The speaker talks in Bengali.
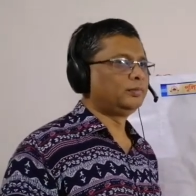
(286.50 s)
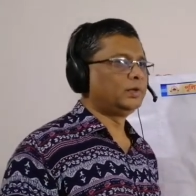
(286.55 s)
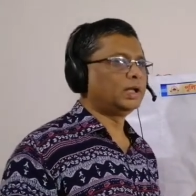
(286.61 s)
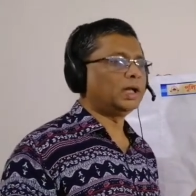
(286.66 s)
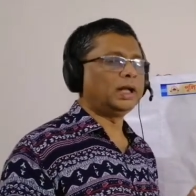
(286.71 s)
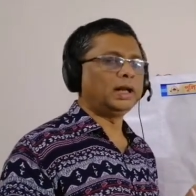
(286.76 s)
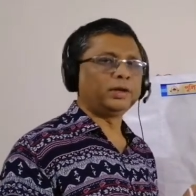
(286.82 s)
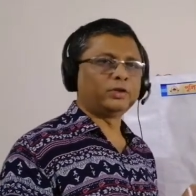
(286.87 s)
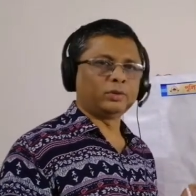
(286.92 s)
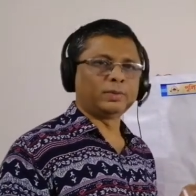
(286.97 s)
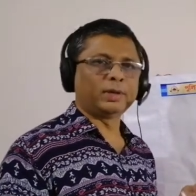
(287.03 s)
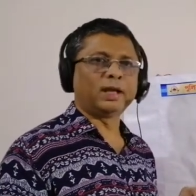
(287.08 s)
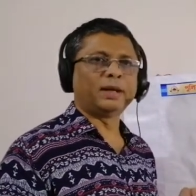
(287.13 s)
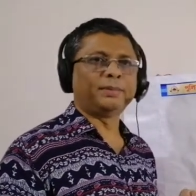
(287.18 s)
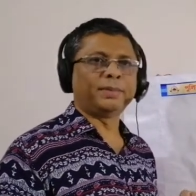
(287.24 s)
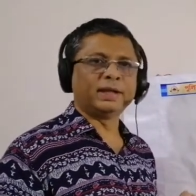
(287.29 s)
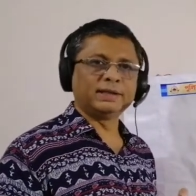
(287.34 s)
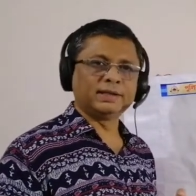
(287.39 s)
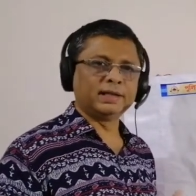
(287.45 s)
তাহলে তোমরা
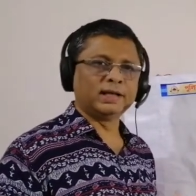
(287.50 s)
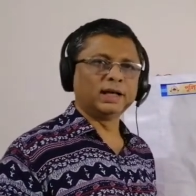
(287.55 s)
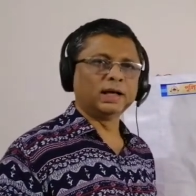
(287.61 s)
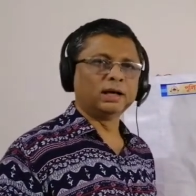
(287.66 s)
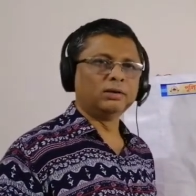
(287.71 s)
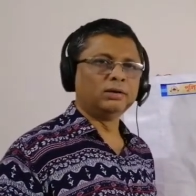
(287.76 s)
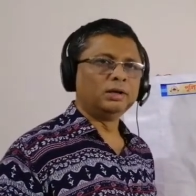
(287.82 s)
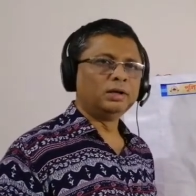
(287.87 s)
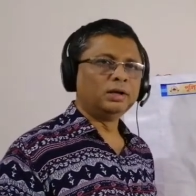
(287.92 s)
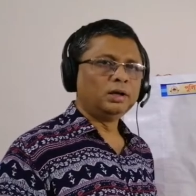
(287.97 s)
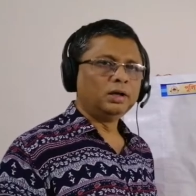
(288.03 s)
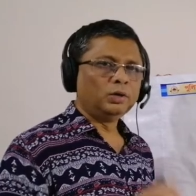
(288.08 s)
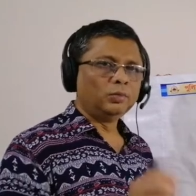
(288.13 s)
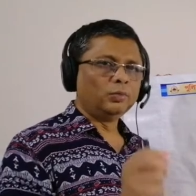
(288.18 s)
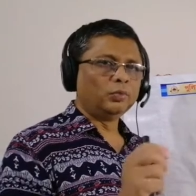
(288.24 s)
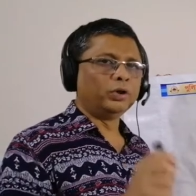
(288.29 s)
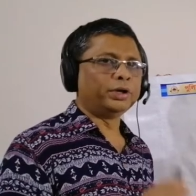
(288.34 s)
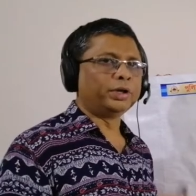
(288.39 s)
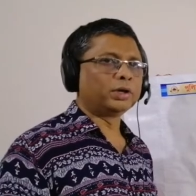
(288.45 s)
পেন্সিল নাও
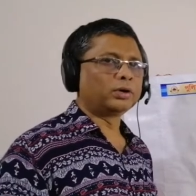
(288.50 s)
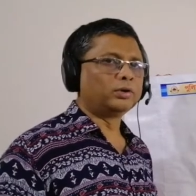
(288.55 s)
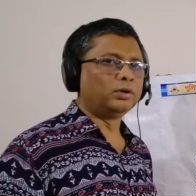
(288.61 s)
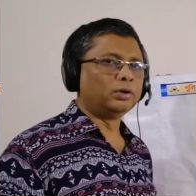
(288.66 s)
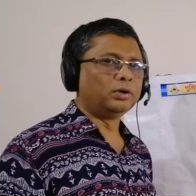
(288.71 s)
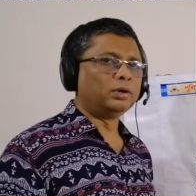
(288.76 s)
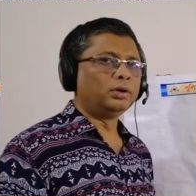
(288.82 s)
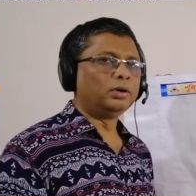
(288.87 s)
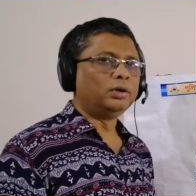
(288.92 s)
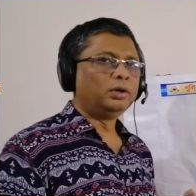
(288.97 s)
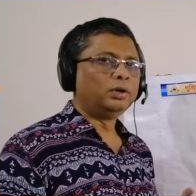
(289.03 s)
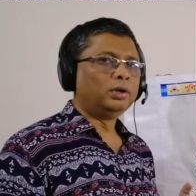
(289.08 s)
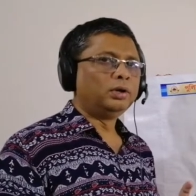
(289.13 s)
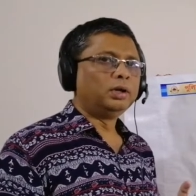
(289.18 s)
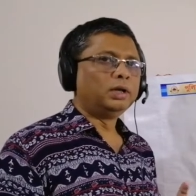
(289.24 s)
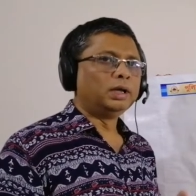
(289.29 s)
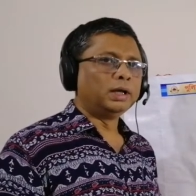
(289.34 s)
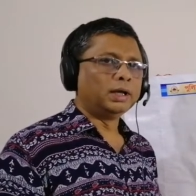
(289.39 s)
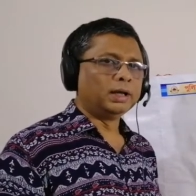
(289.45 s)
বইটা খোলো
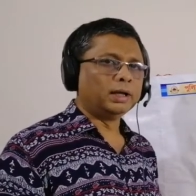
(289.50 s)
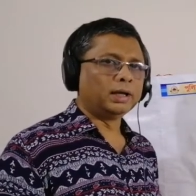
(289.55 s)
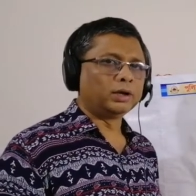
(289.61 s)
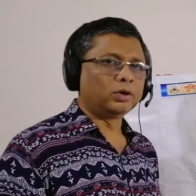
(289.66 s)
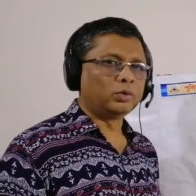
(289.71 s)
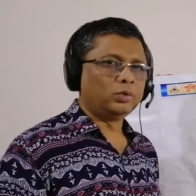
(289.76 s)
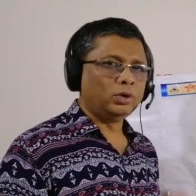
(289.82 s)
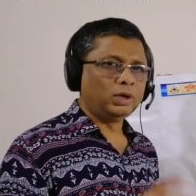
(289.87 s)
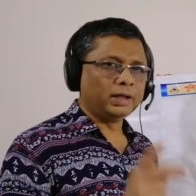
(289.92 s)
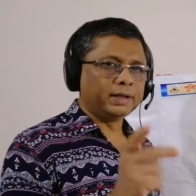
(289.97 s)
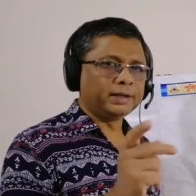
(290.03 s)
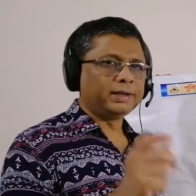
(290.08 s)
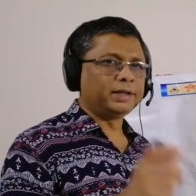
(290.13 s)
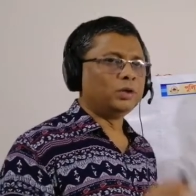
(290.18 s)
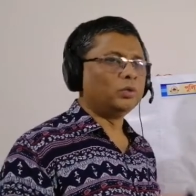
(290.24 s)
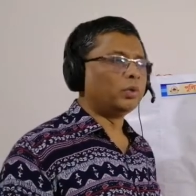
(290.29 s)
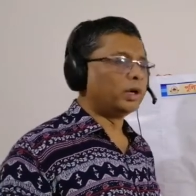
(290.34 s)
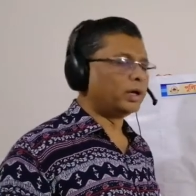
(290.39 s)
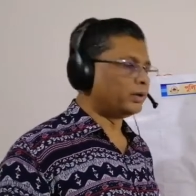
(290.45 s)
খুলে
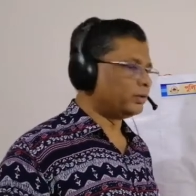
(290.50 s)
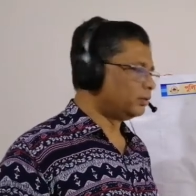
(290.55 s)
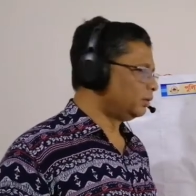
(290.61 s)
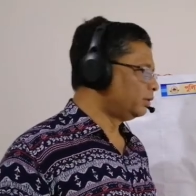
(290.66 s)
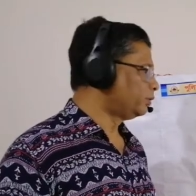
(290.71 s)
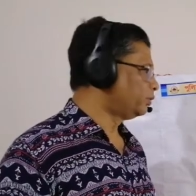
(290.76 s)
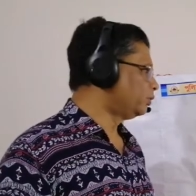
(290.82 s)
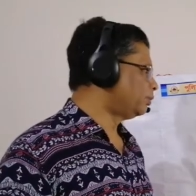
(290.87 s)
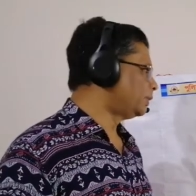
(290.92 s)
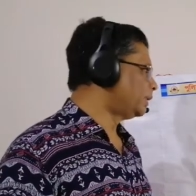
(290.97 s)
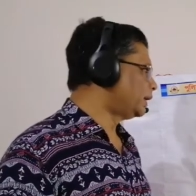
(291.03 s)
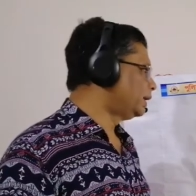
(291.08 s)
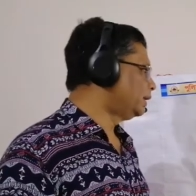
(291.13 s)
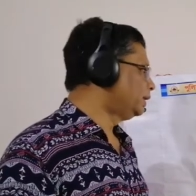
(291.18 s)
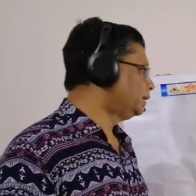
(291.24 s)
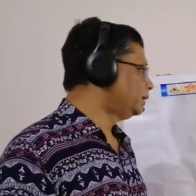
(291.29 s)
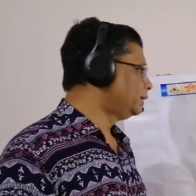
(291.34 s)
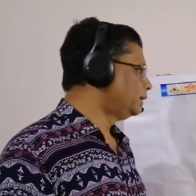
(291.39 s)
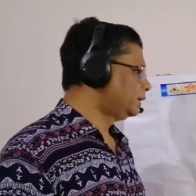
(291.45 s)
কিওয়ার্ডগুলো তোমরা
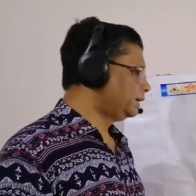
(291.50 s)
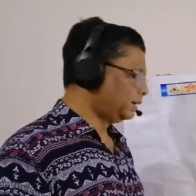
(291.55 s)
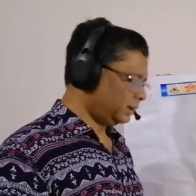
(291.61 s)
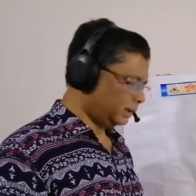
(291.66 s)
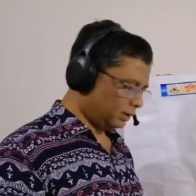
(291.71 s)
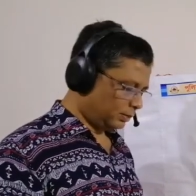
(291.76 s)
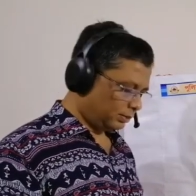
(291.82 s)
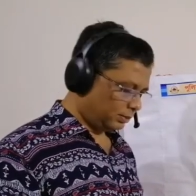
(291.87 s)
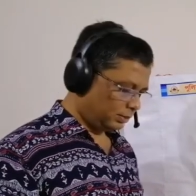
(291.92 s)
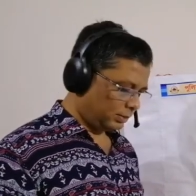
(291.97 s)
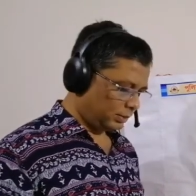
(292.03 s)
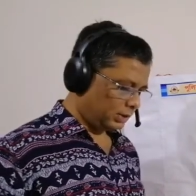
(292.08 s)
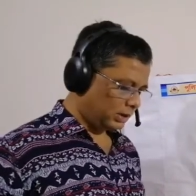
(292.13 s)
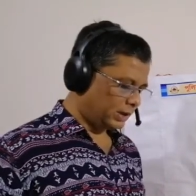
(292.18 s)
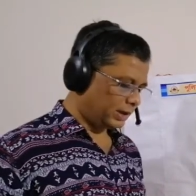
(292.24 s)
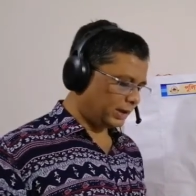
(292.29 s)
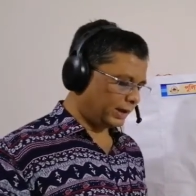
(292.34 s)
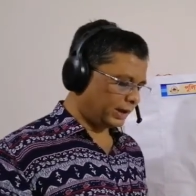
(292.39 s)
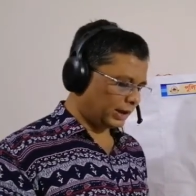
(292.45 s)

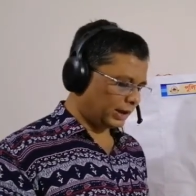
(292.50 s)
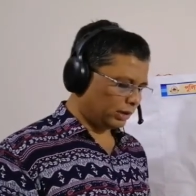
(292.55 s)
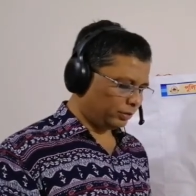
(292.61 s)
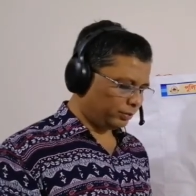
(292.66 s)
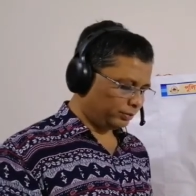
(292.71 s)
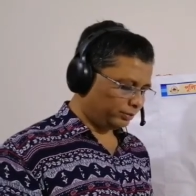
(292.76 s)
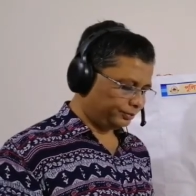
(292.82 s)
দেখে নাও